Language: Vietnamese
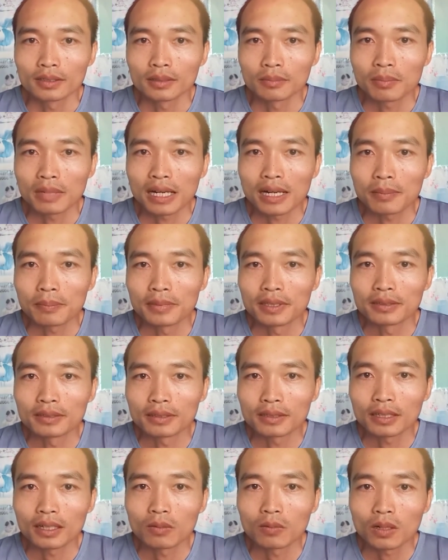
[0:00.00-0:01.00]
Nhưng mà
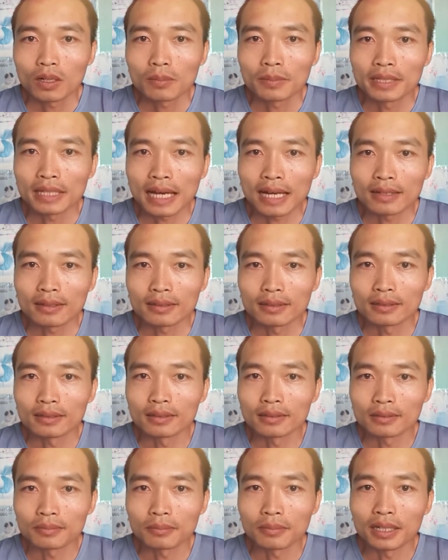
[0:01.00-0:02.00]
mình không có bị ảnh
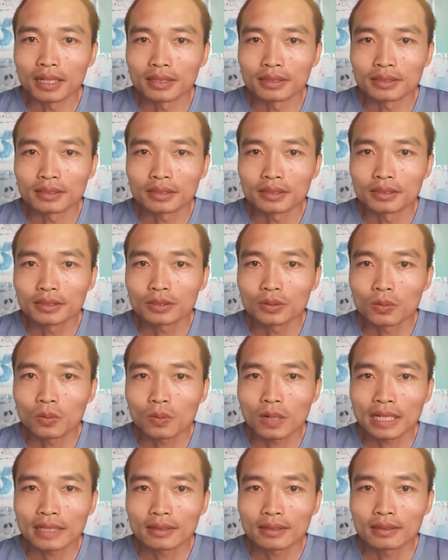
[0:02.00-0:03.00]
hưởng bởi những thứ
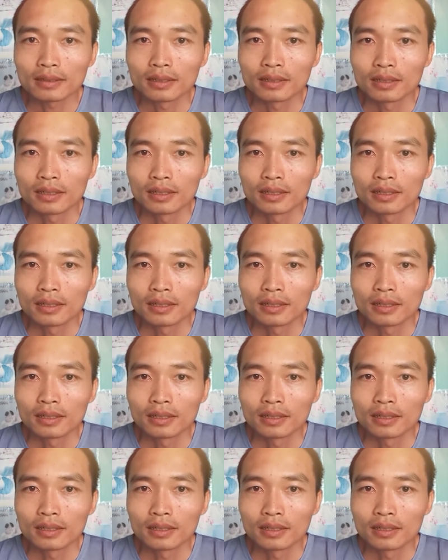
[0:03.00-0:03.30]
xung quanh.